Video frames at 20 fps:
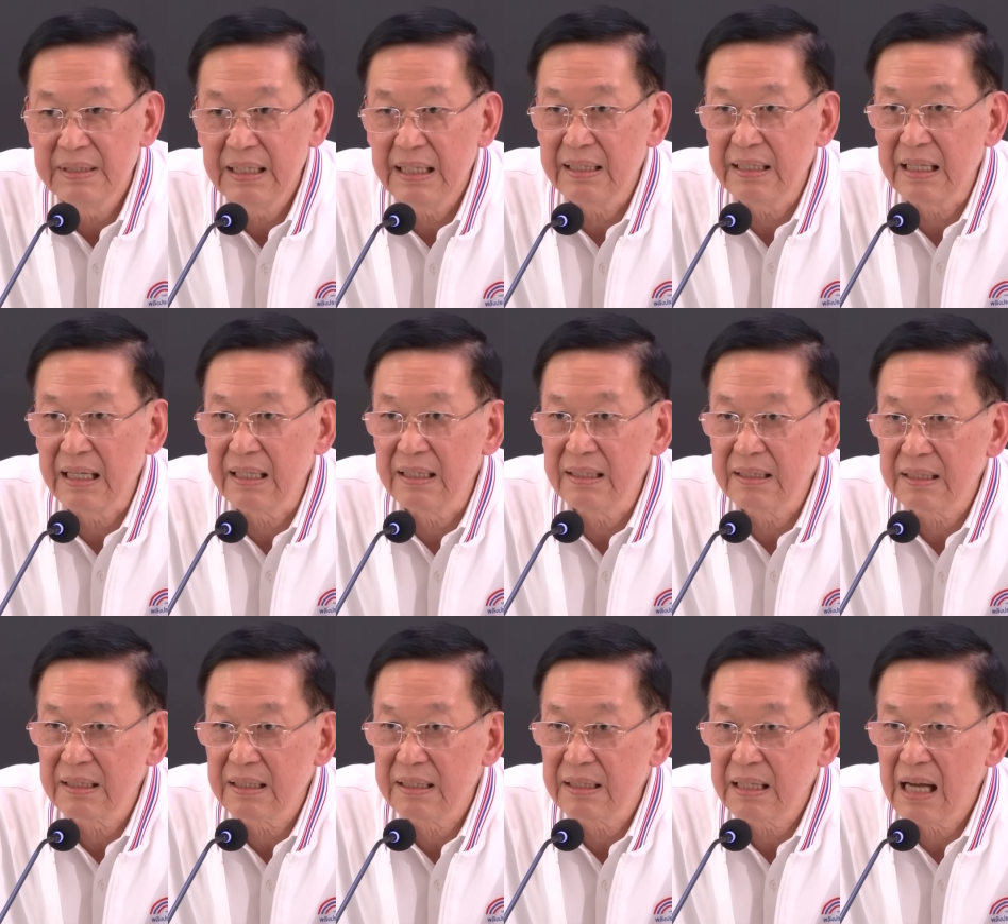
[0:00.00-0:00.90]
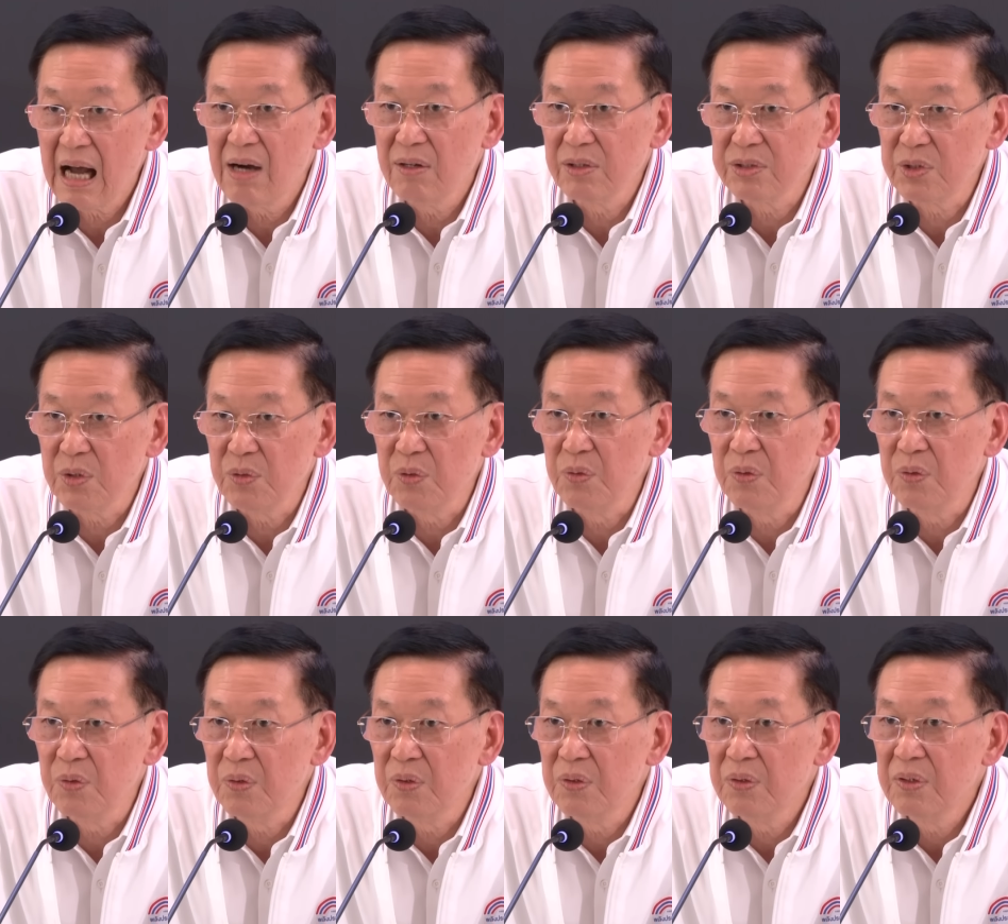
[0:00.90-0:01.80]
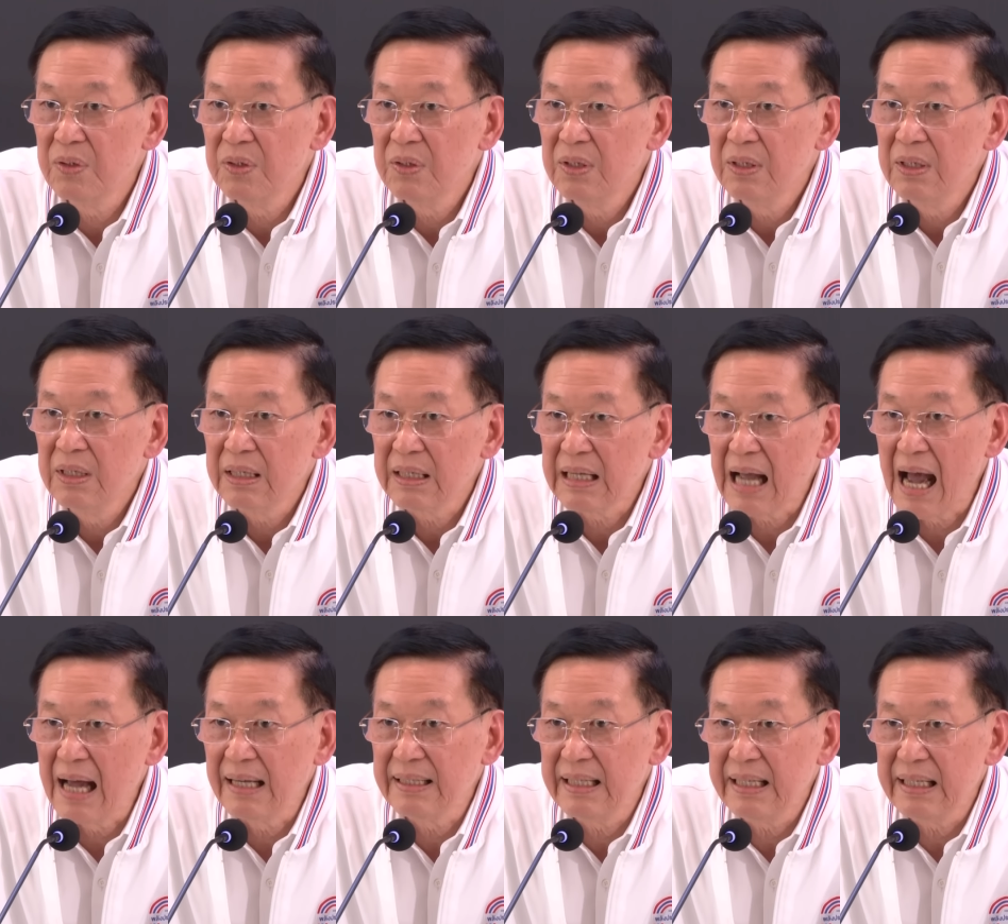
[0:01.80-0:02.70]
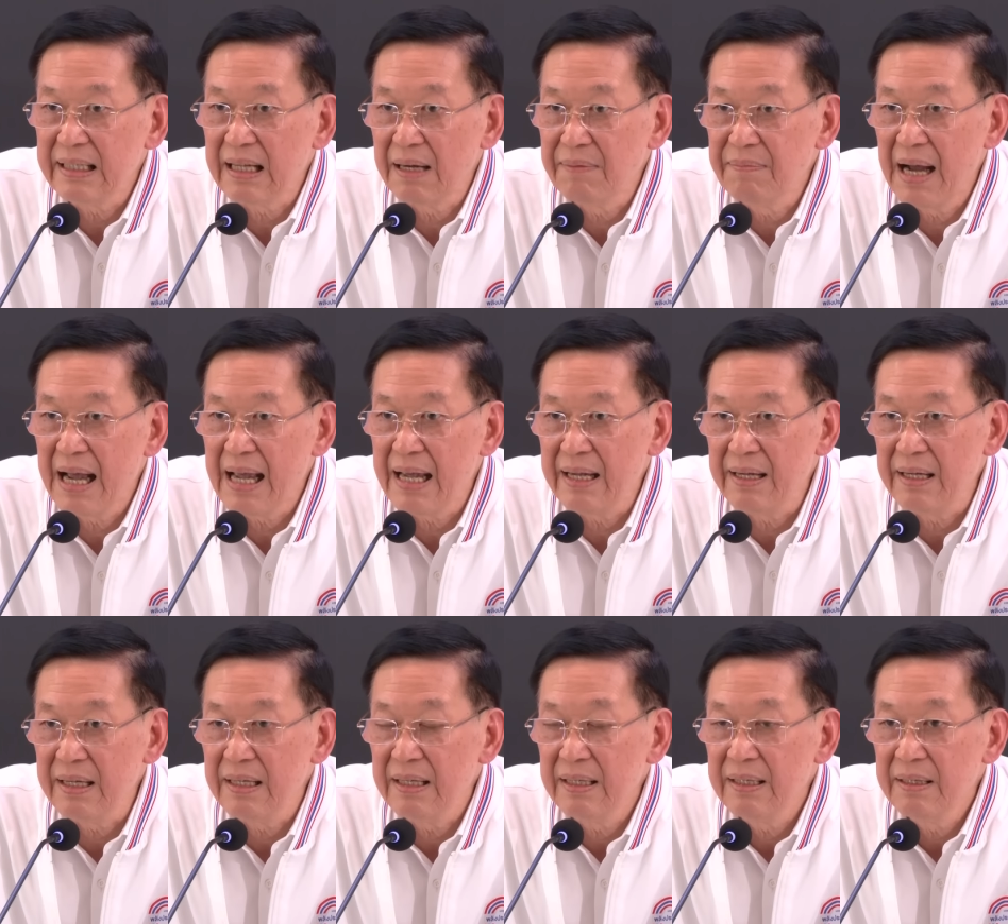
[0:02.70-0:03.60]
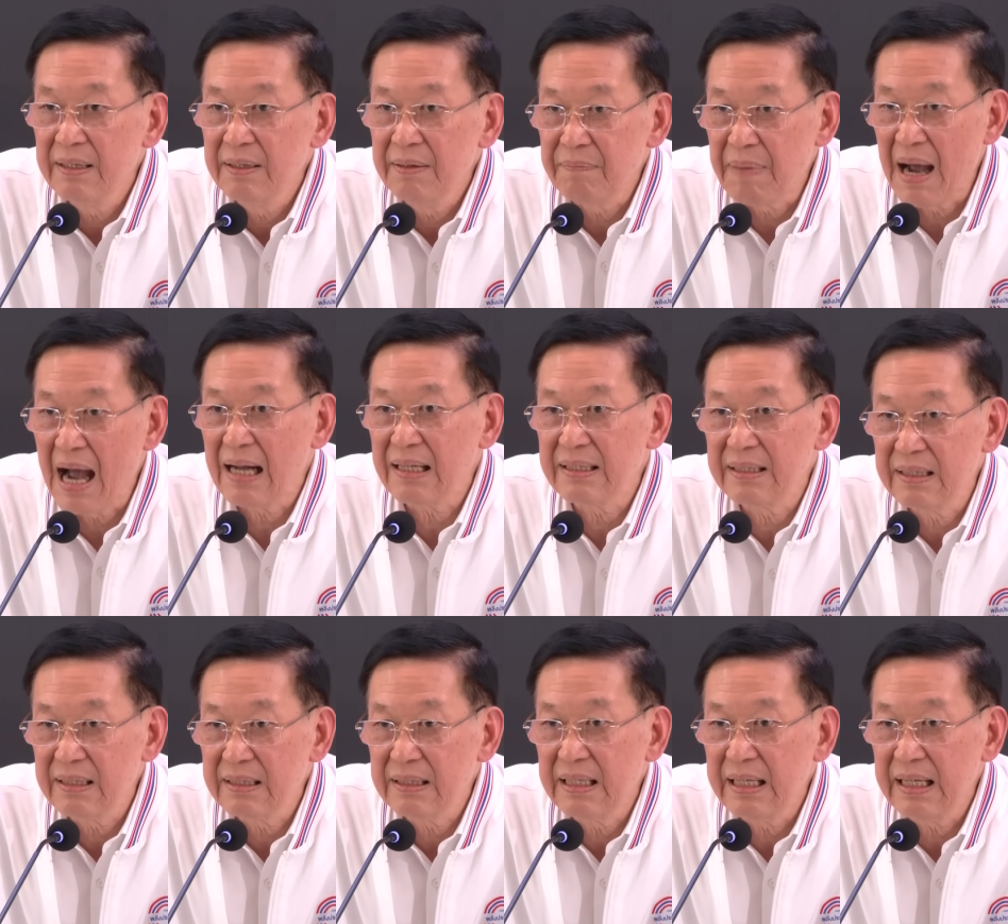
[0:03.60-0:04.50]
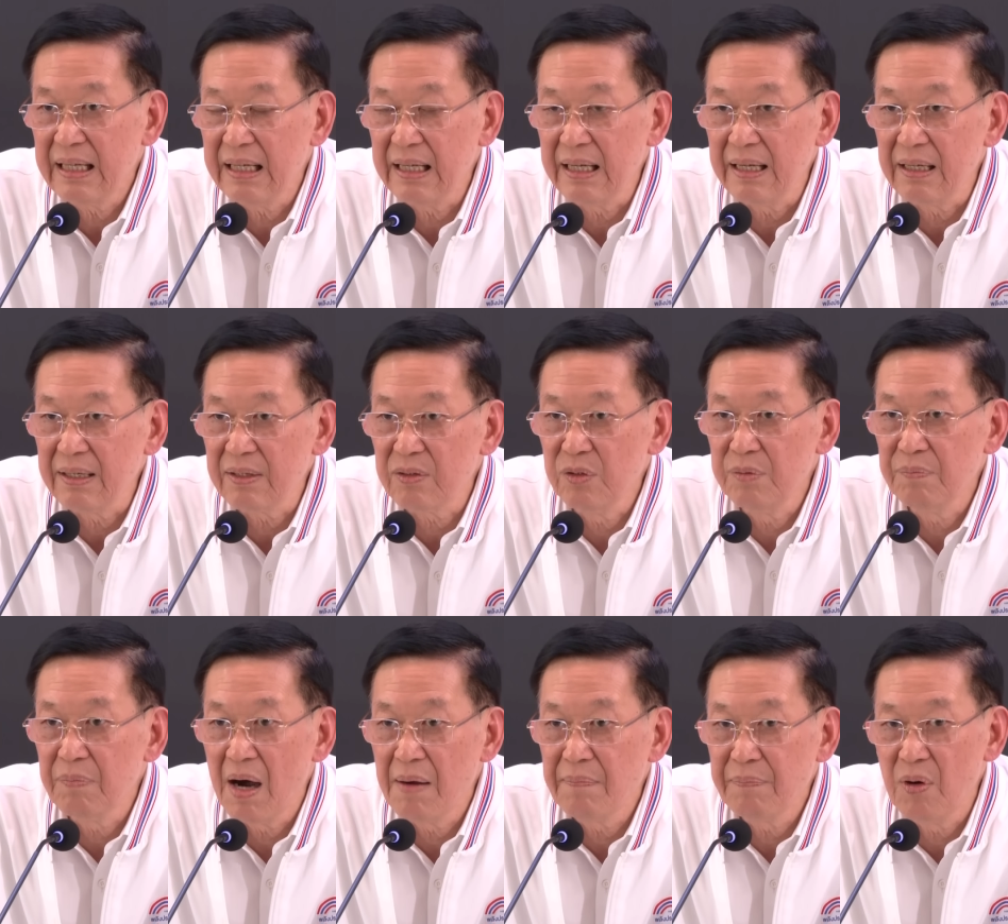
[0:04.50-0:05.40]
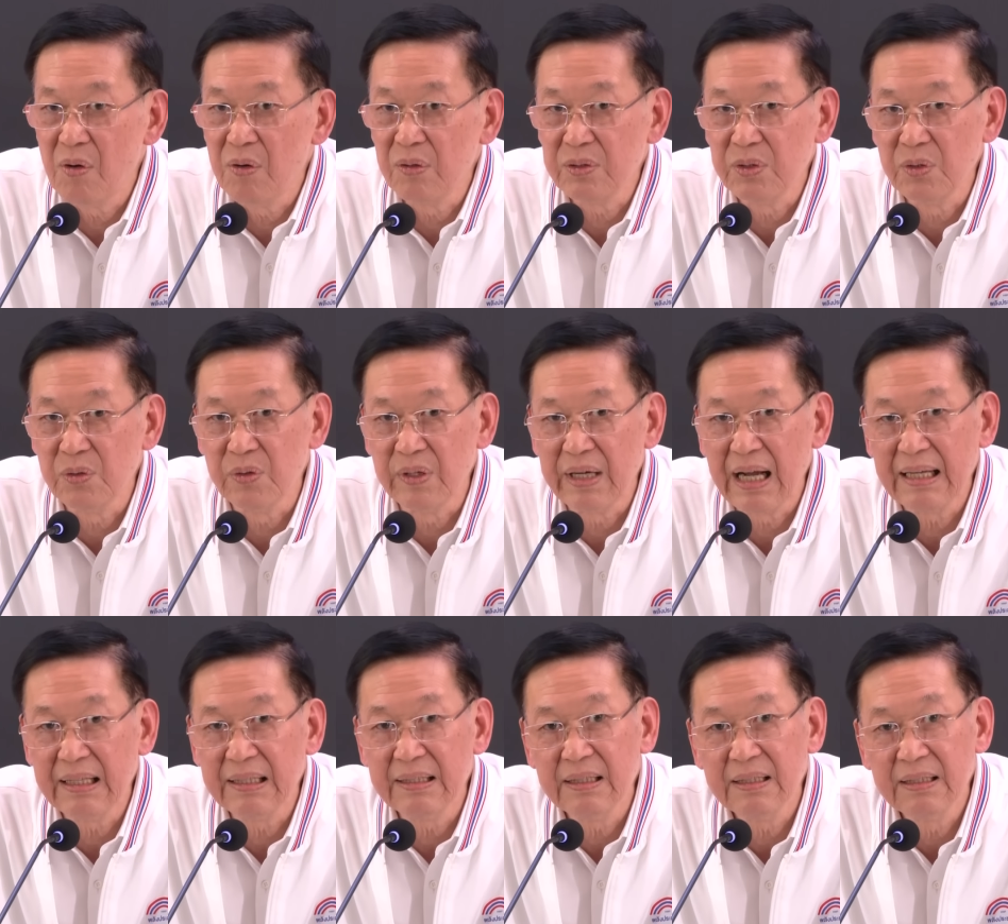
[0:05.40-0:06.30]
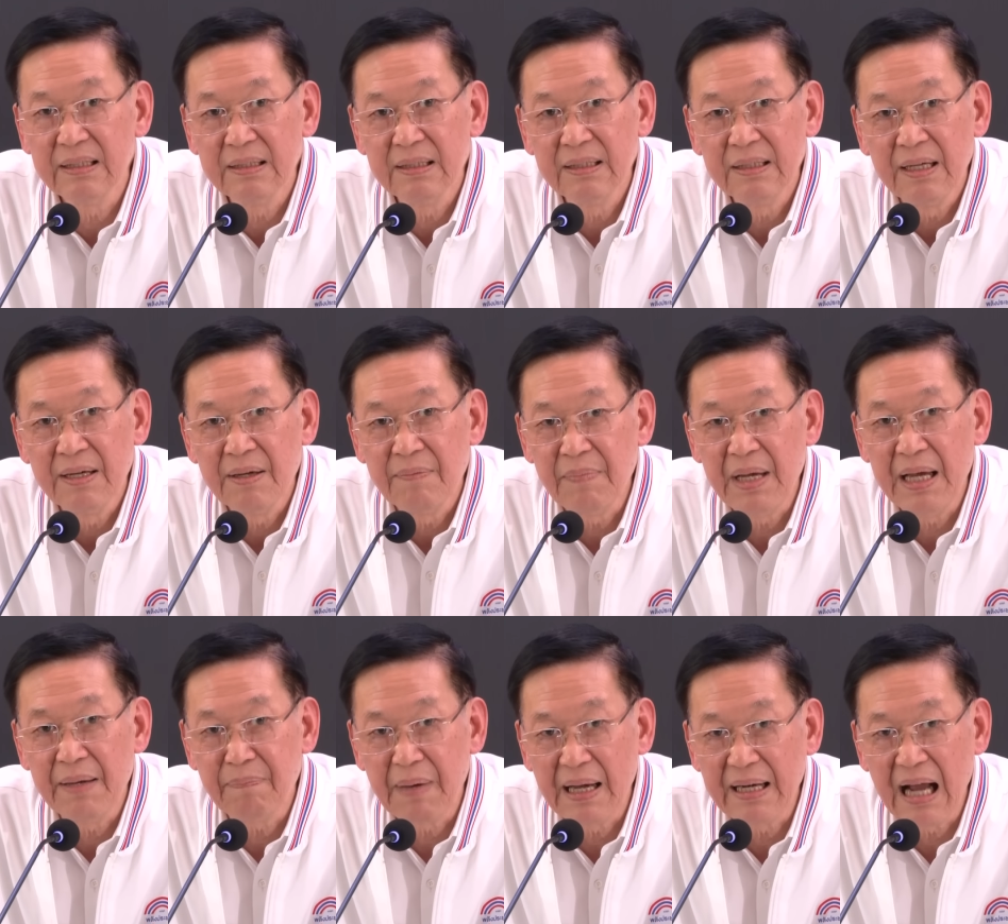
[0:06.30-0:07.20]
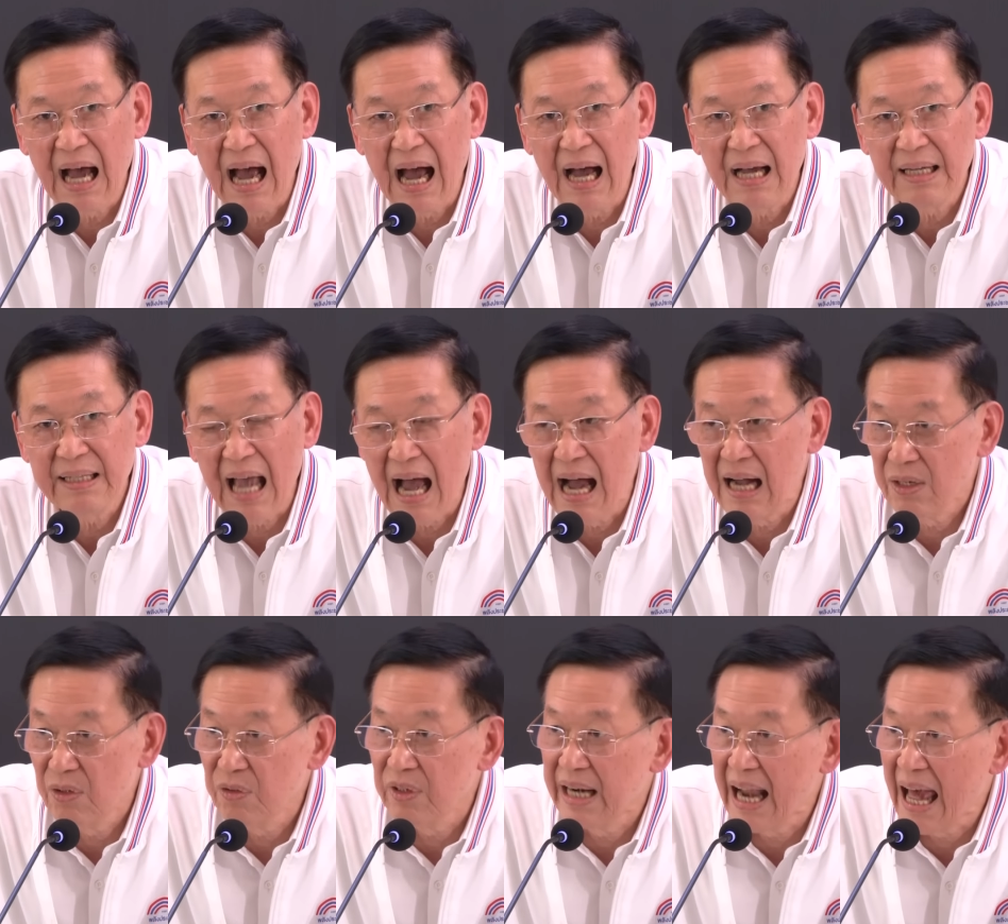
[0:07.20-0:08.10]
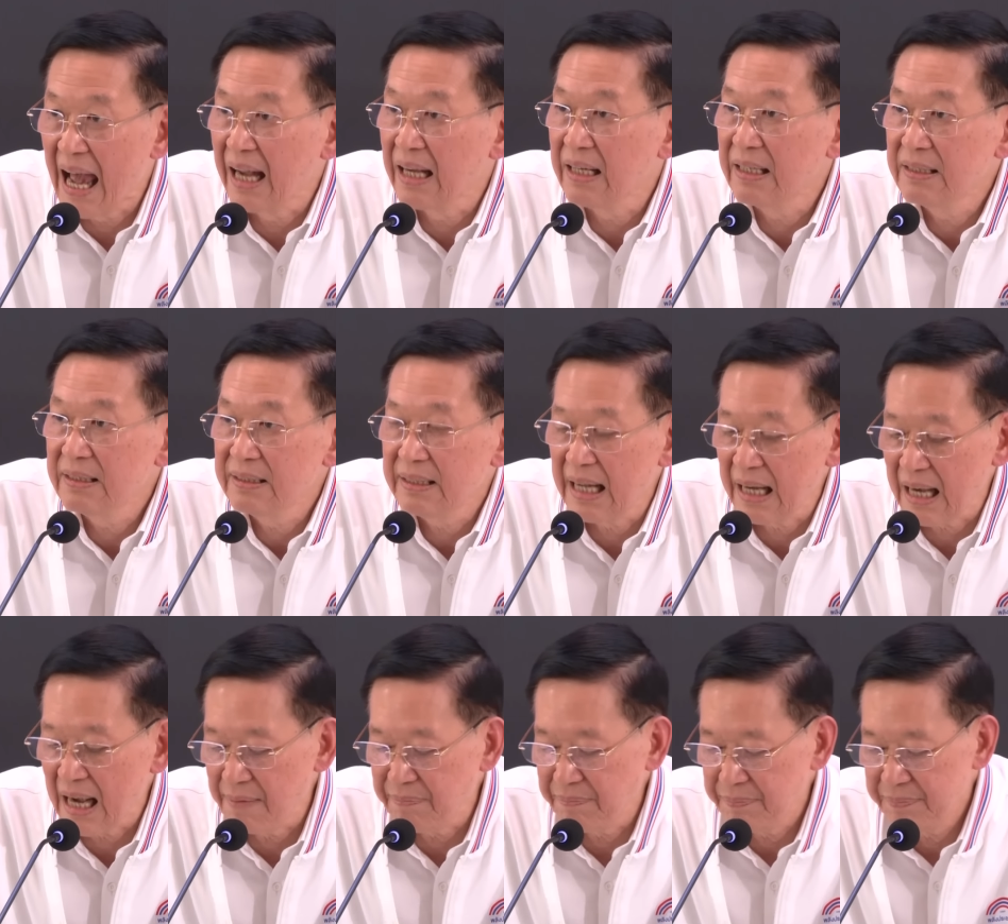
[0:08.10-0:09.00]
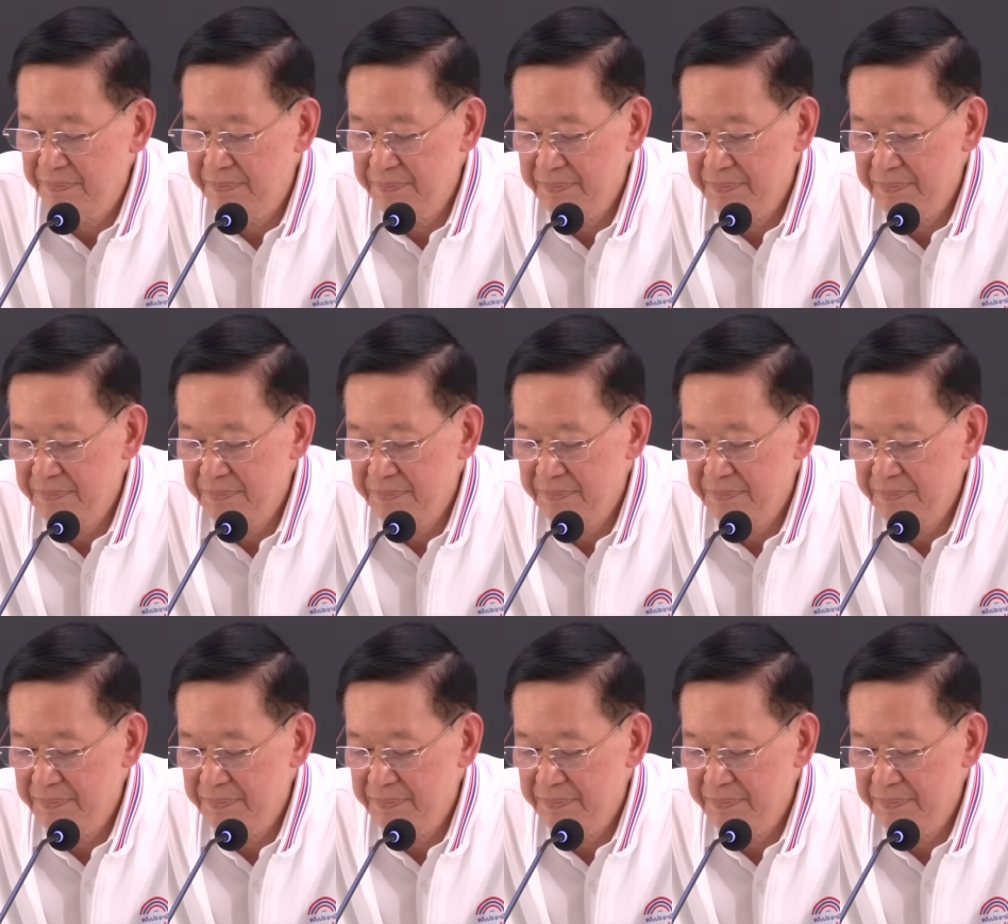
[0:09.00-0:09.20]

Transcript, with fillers: ที่จะเข้าสู่การที่ทำให้พรรคที่คุณพร้อมพงษ์อยู่นั้นมีปัญหาอย่างรุนแรงนะครับ